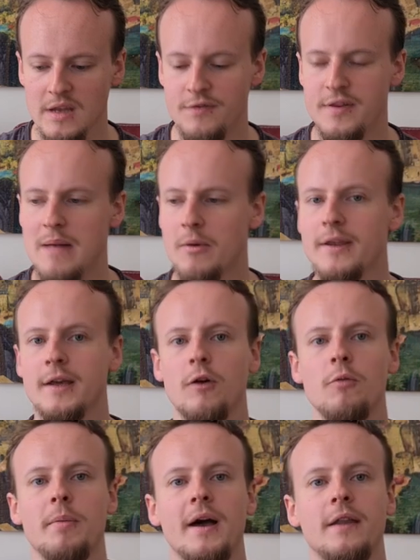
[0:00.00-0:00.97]
et finalement ils
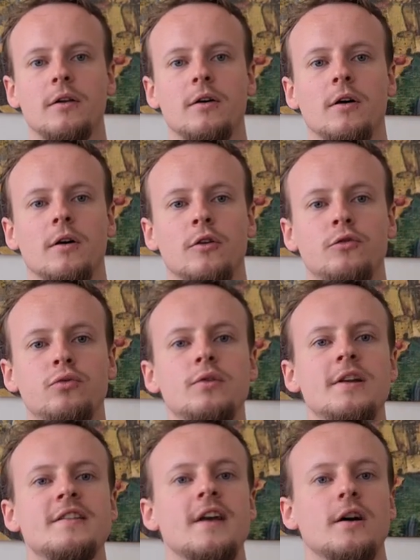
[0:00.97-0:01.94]
reprennent euh,
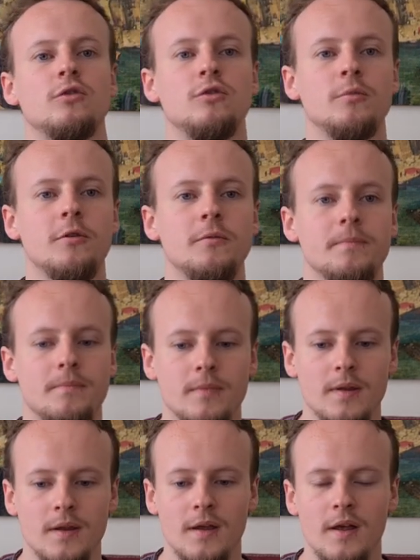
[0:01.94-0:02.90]
tous les arguments
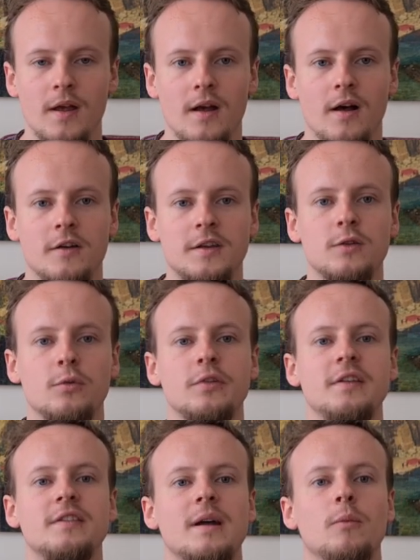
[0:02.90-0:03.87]
qui
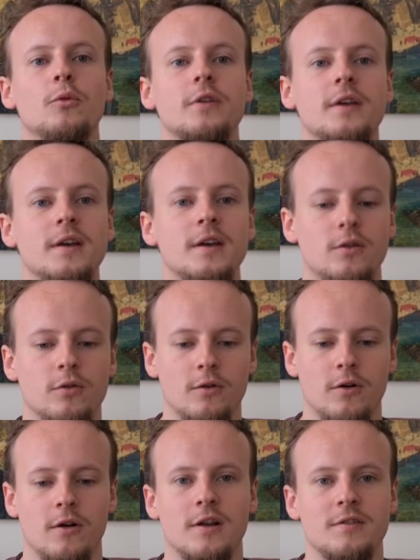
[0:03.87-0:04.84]
consistent à montrer
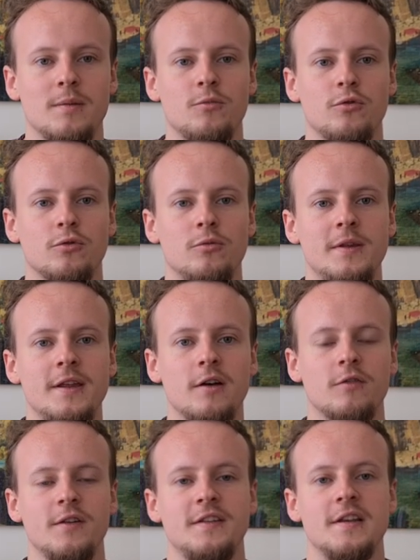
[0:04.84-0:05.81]
que les femmes sont dominées.
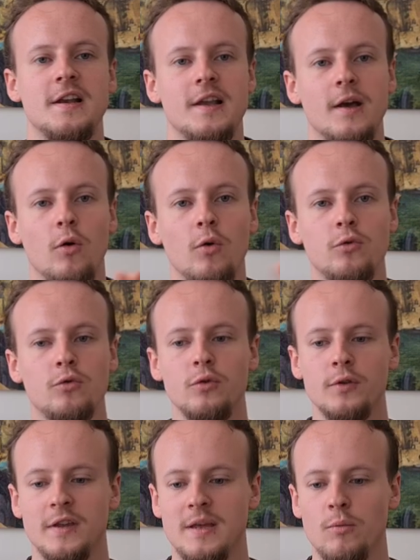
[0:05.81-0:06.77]
En fait, ils les
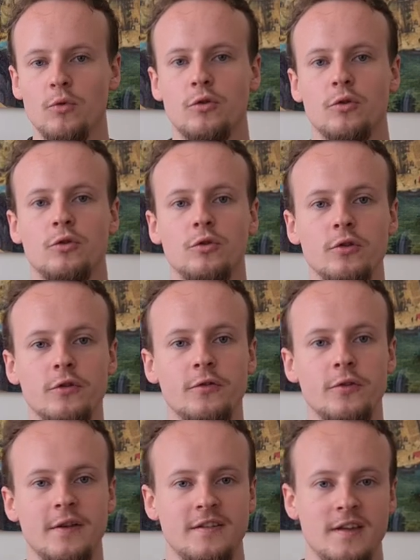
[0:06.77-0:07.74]
retournent et ils montrent d'autres
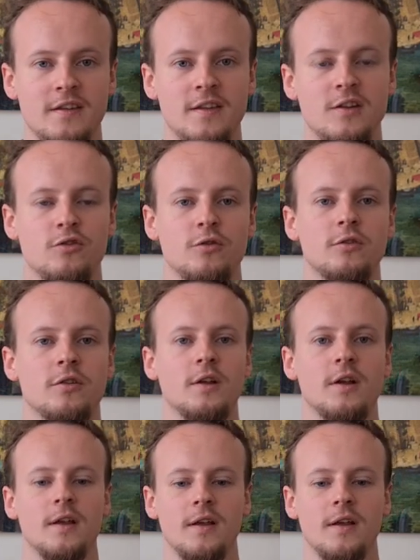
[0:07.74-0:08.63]
facettes des choses